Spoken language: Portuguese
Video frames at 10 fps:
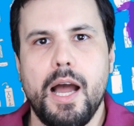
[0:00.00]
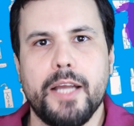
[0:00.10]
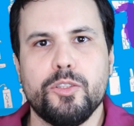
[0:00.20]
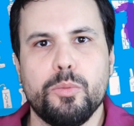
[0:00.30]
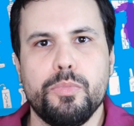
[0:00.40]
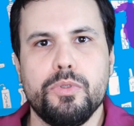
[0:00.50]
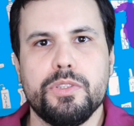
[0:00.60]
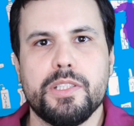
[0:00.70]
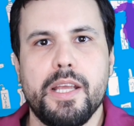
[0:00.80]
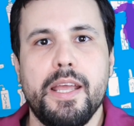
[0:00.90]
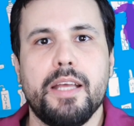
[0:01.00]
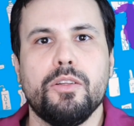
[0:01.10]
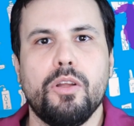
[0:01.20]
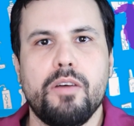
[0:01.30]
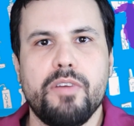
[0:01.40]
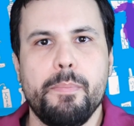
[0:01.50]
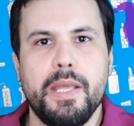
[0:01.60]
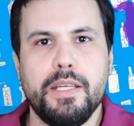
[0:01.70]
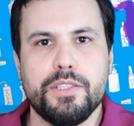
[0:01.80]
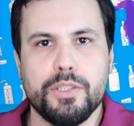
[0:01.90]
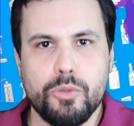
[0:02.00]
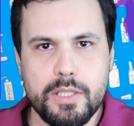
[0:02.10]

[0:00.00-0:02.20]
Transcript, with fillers: Hydro Boost é novamente o